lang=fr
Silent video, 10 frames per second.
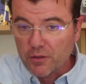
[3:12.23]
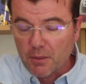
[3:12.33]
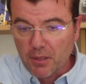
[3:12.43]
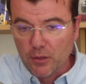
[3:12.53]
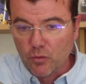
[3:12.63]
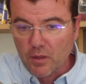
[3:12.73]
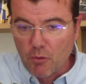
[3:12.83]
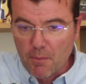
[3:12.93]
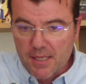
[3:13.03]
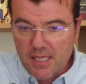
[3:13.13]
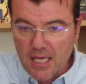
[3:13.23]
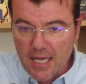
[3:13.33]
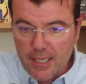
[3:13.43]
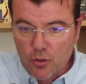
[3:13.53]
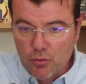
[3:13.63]
plainte notamment parce qu'il
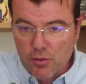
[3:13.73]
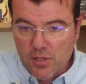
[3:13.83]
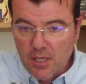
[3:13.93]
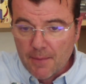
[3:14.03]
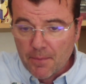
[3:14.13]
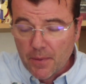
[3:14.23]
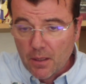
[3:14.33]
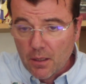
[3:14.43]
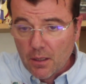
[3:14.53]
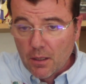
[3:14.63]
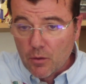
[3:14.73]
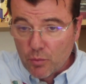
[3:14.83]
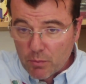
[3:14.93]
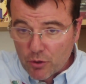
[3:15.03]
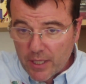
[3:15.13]
l'accuse Louis
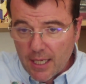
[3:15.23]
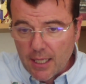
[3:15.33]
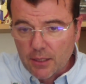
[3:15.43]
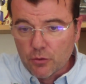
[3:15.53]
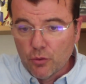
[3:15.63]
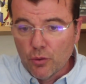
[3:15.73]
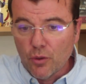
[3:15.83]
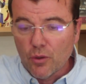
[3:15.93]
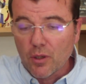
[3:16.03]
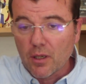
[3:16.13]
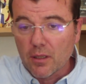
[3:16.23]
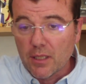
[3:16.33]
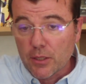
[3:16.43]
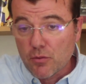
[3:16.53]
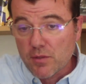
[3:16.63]
Boyard de euh, il
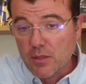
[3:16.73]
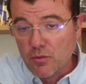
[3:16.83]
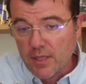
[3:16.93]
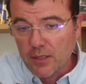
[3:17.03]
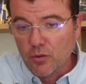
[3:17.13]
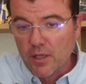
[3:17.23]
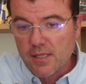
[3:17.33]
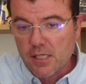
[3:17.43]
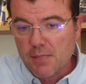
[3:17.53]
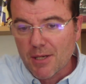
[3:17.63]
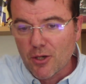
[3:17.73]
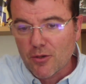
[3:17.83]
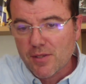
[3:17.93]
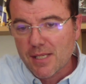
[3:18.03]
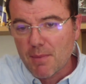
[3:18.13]
accuse Hanouna de racisme. Alors
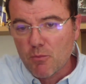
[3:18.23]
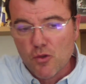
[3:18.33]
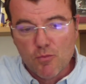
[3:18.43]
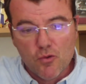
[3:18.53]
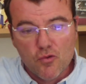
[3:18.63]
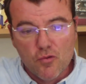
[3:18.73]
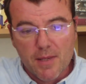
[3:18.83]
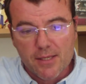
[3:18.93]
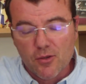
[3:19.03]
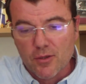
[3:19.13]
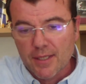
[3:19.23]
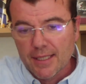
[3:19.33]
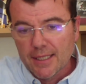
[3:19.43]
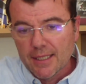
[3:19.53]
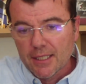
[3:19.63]
ça m'amuse beaucoup parce que
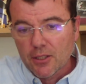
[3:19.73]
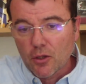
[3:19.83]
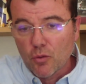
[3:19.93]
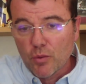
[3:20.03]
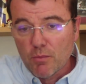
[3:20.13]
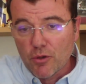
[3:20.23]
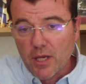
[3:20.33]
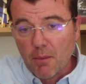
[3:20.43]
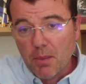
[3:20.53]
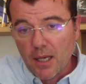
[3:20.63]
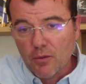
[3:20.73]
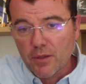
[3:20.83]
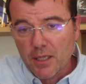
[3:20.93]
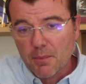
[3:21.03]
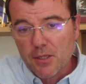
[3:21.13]
quand Louis Boyard parle, on a
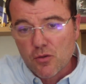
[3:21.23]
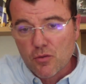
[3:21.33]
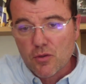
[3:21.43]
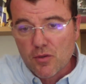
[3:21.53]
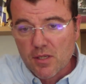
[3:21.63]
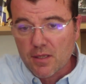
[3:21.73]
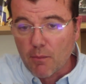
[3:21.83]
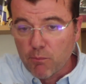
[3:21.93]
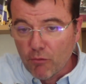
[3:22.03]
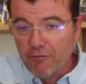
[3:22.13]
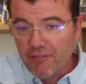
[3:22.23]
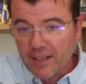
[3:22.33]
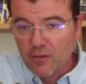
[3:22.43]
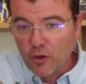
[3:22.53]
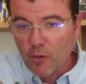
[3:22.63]
l'impression que c'est un bon facteur pour,